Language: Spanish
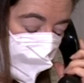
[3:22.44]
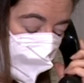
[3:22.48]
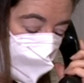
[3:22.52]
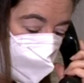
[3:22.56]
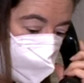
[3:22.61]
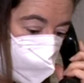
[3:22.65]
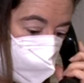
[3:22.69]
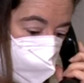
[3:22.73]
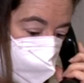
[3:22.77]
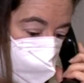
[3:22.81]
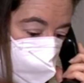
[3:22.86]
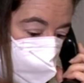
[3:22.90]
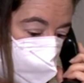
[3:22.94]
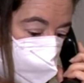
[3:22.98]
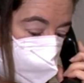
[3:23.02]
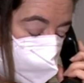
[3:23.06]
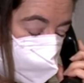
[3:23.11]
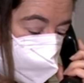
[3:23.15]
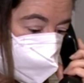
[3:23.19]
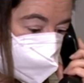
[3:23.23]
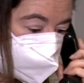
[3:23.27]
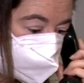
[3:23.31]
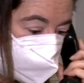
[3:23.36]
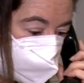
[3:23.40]
Vale, ahora
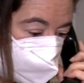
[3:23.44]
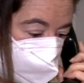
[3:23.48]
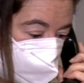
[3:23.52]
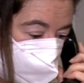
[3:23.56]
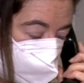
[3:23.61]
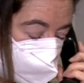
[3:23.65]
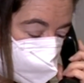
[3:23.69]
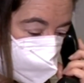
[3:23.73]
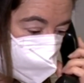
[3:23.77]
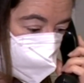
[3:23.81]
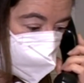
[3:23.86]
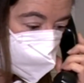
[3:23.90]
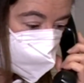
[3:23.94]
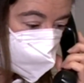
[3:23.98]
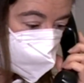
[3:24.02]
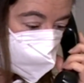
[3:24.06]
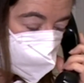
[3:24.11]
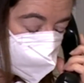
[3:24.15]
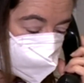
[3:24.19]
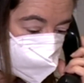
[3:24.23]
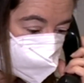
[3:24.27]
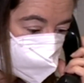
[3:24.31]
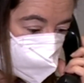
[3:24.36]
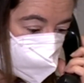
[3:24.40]
necesito que me
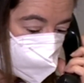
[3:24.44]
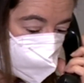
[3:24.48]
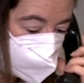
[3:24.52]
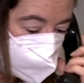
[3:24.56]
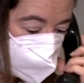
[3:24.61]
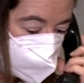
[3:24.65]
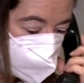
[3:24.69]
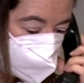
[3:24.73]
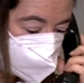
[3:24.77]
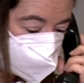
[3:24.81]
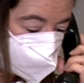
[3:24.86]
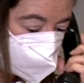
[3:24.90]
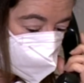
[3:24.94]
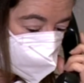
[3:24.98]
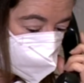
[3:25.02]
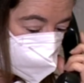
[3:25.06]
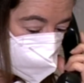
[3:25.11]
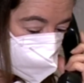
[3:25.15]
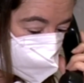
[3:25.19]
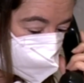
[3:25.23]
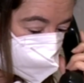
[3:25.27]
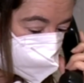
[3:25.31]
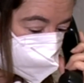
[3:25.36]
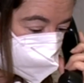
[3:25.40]
digas eh, los
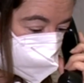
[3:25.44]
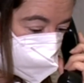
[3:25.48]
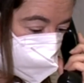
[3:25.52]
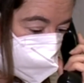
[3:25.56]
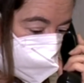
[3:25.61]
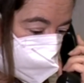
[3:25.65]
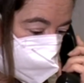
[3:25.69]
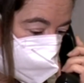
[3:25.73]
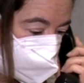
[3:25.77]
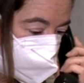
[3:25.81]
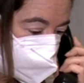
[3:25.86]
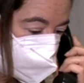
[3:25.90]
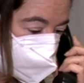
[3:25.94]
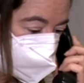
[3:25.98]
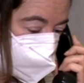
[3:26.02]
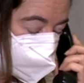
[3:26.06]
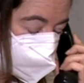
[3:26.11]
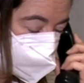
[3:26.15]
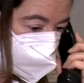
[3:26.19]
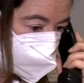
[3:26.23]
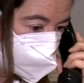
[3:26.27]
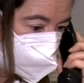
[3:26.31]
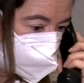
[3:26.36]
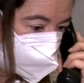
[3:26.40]
contactos estrechos
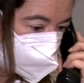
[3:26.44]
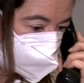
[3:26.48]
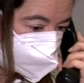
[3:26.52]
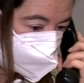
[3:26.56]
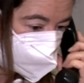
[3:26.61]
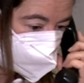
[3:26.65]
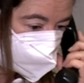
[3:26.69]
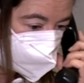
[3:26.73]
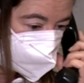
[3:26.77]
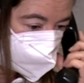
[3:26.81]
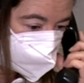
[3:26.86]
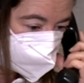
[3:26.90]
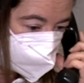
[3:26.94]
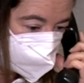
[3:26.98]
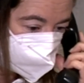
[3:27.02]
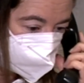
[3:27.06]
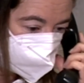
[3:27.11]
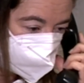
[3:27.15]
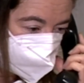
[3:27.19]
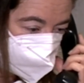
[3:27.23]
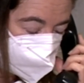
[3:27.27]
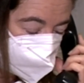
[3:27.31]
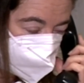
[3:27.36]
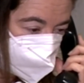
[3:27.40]
que hayas podido tener.
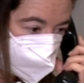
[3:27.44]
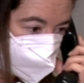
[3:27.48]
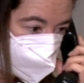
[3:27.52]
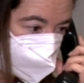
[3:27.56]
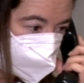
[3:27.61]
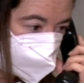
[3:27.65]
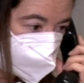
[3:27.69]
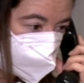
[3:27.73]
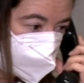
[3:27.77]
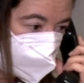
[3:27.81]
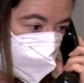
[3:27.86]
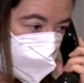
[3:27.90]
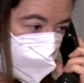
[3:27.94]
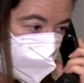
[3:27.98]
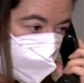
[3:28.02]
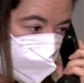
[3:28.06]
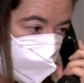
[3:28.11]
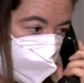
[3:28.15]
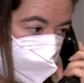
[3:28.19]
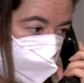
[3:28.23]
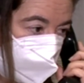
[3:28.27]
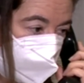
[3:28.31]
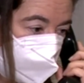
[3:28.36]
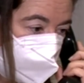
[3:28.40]
¿Y a qué
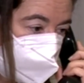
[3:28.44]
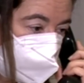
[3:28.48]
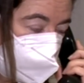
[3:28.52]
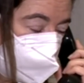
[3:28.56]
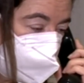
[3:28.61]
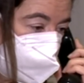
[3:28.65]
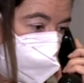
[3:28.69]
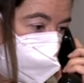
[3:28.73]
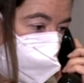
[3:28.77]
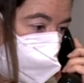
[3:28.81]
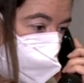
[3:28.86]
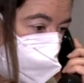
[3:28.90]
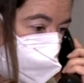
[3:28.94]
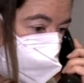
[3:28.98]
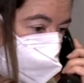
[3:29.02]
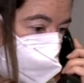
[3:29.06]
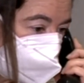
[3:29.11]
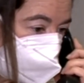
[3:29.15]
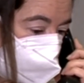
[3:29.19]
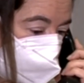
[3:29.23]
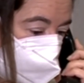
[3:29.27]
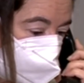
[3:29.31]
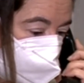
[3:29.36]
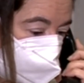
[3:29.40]
llamamos contacto
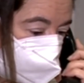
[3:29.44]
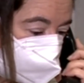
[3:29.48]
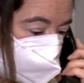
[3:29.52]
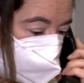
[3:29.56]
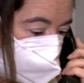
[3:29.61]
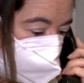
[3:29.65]
estrecho?